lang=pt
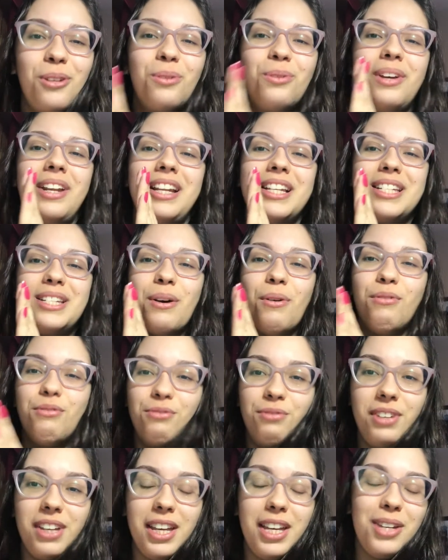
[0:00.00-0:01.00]
do início ao
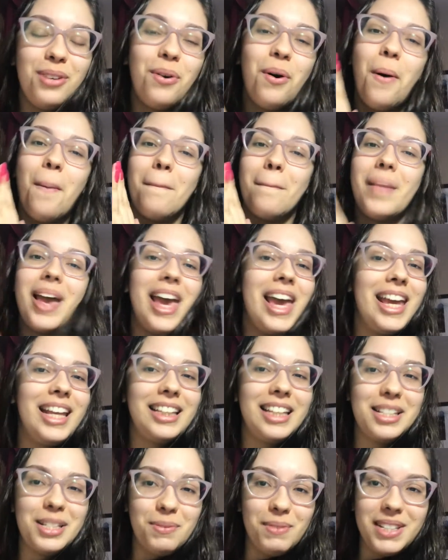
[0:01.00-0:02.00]
fim,
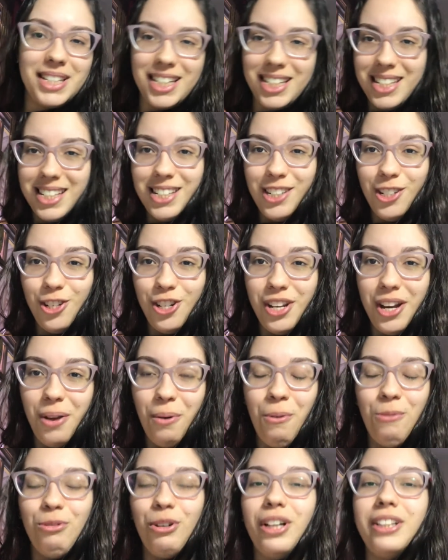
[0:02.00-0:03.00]
comentem se vocês se sentirem
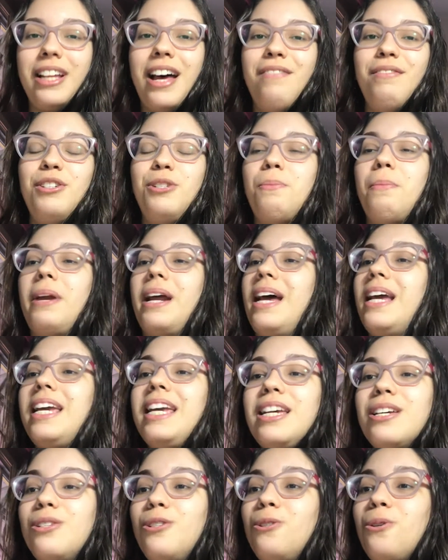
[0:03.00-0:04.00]
confortáveis para
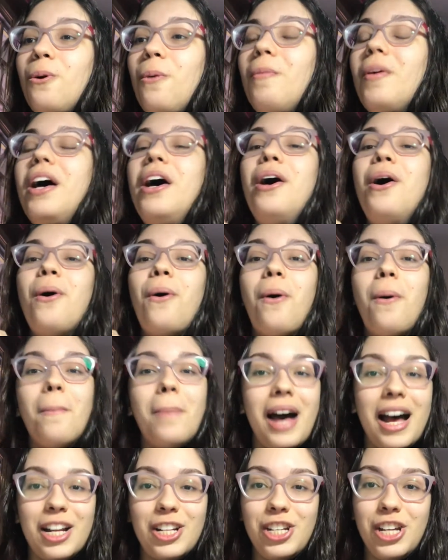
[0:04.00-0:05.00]
isso,
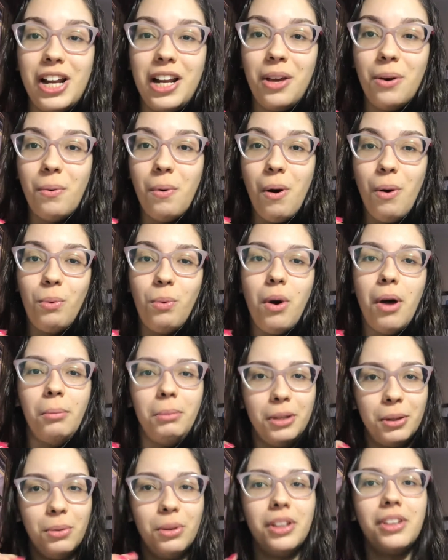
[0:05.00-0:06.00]
compartilhem com algum
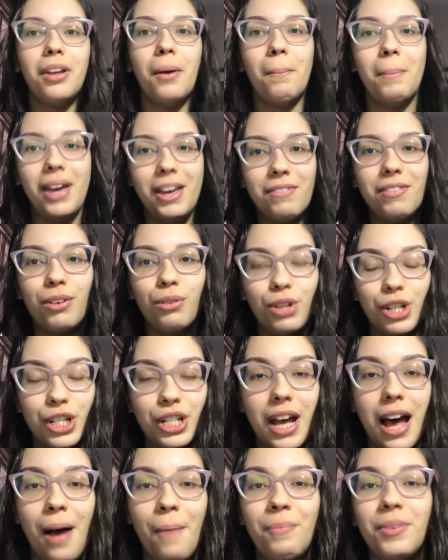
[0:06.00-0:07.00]
amigo que também vai
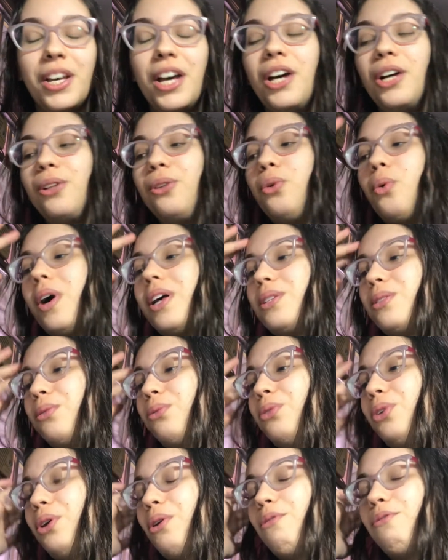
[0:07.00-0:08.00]
gostar do
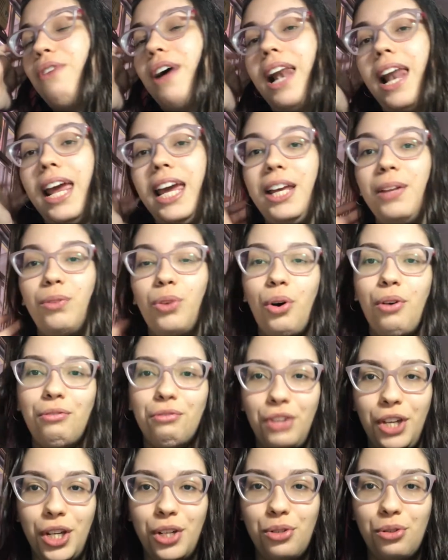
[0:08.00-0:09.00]
assunto que eu falei no
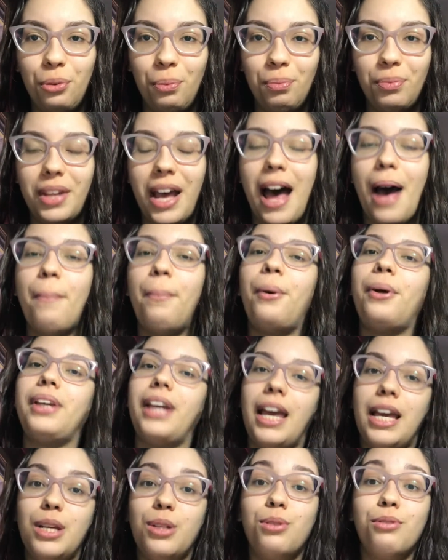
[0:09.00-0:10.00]
vídeo, tá? Porque
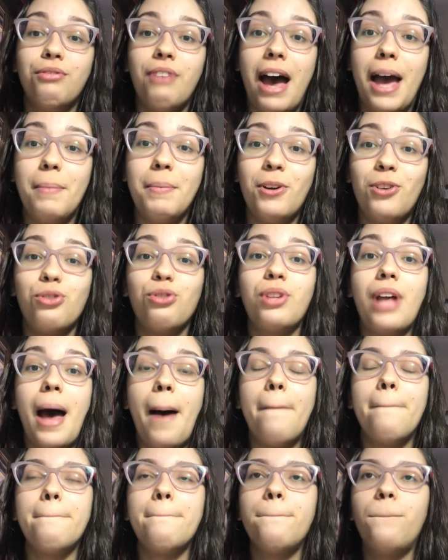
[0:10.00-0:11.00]
isso vai me
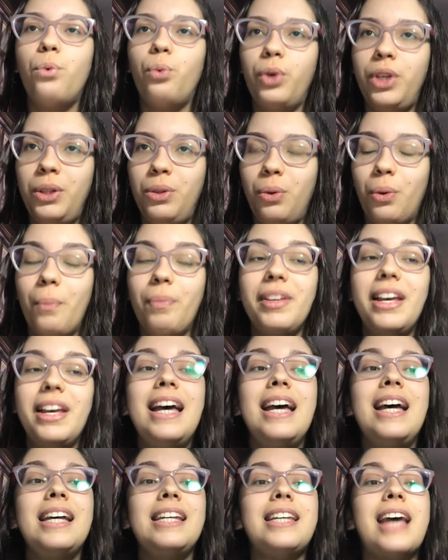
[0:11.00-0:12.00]
ajudar muito.
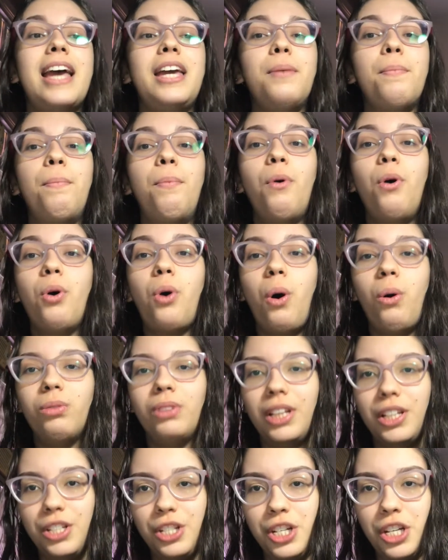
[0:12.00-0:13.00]
E aí, por
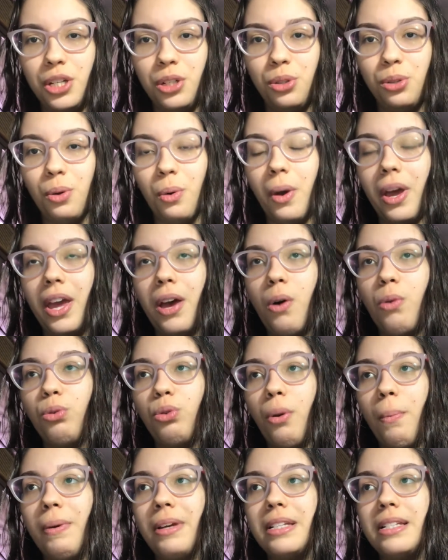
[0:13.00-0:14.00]
conta disso, eu
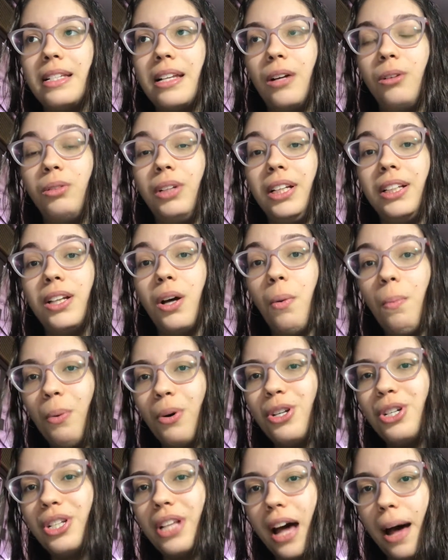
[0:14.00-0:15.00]
tô pensando em não
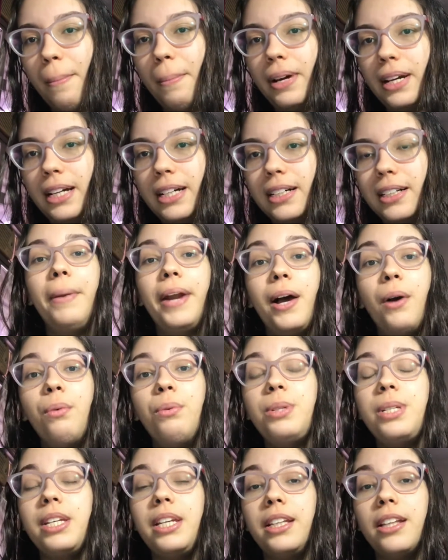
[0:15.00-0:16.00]
postar amanhã para
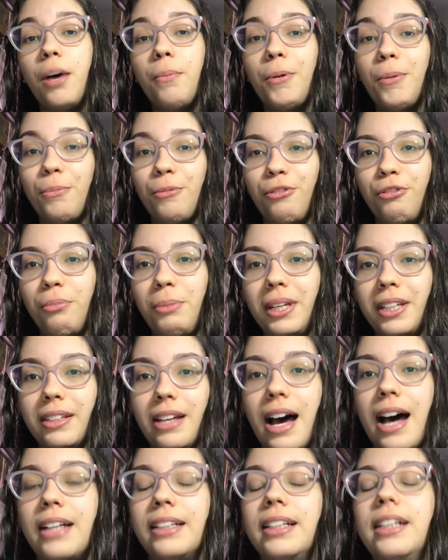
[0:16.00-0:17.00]
conseguir dar uma
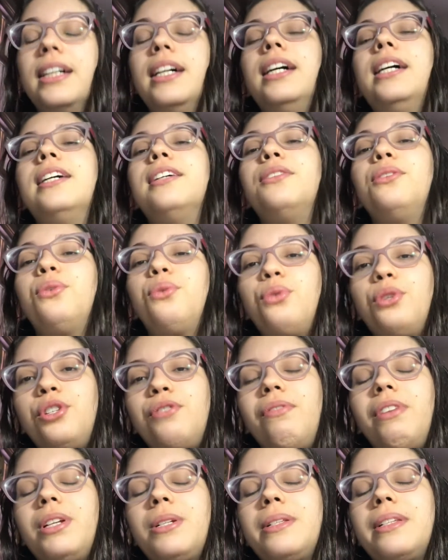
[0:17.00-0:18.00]
movimentada nos
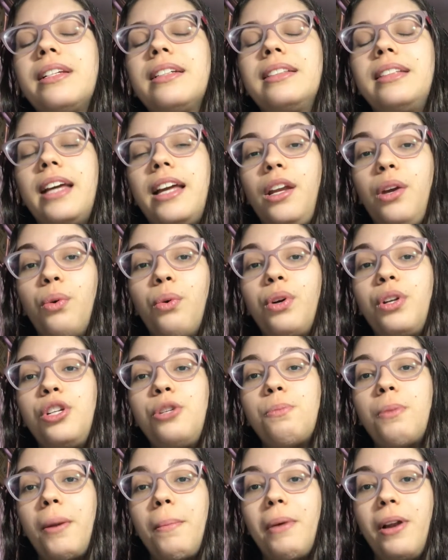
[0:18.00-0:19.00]
vídeos anteriores
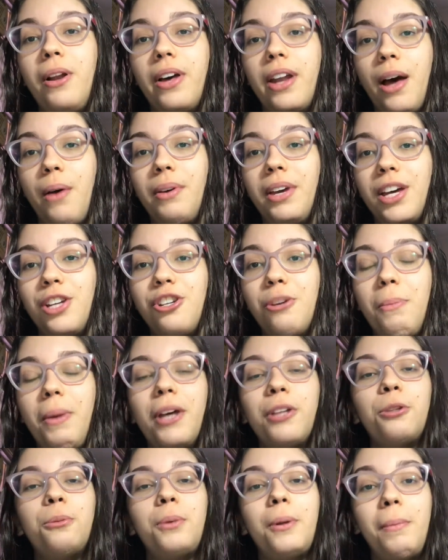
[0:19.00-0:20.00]
para melhorar o
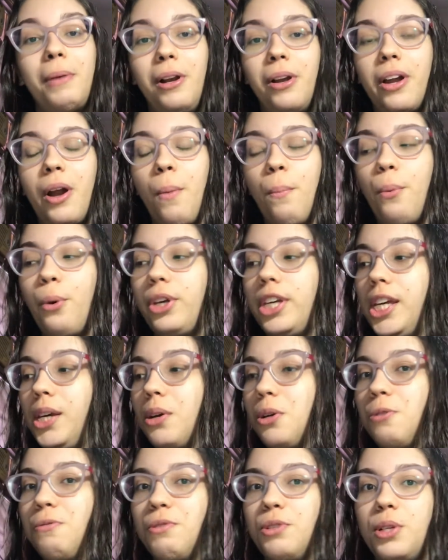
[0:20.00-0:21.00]
engajamento, para melhorar um pouquinho
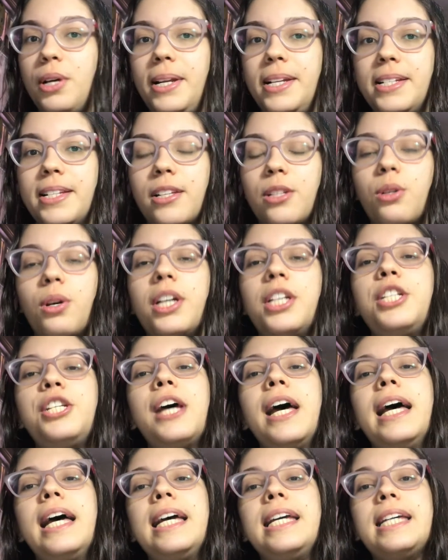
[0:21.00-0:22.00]
as visualizações,
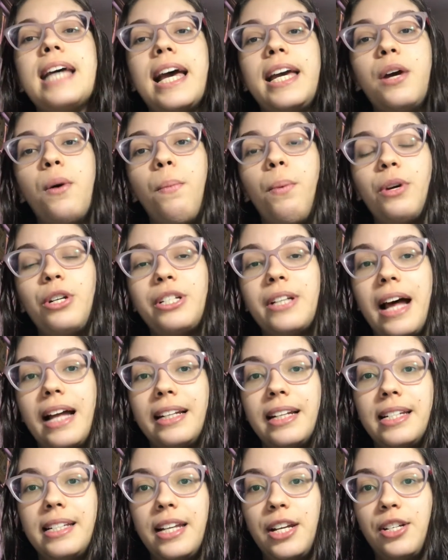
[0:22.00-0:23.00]
e aí eu postar
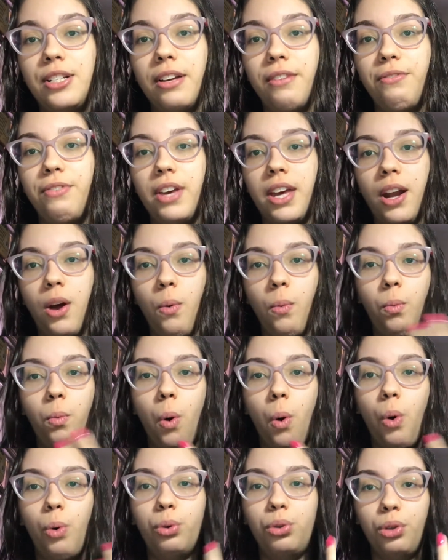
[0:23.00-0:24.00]
na sexta-feira um
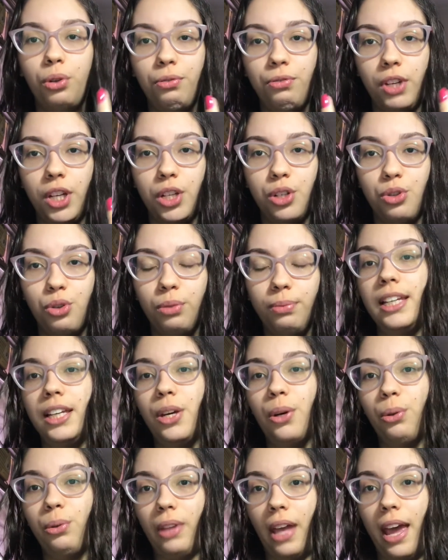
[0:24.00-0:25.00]
outro vídeo que
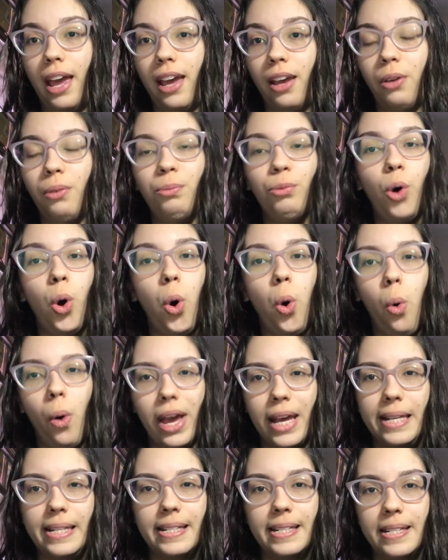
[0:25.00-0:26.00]
eu tenho ou
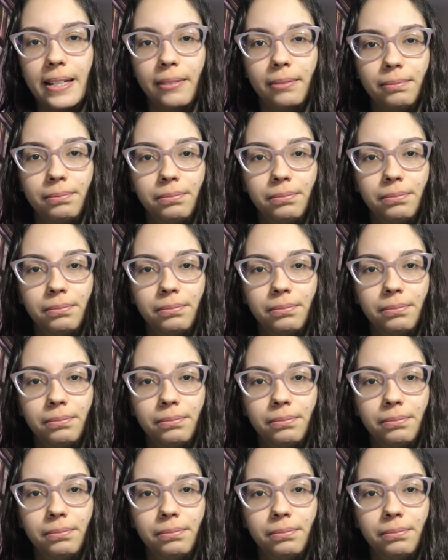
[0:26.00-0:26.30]
esse.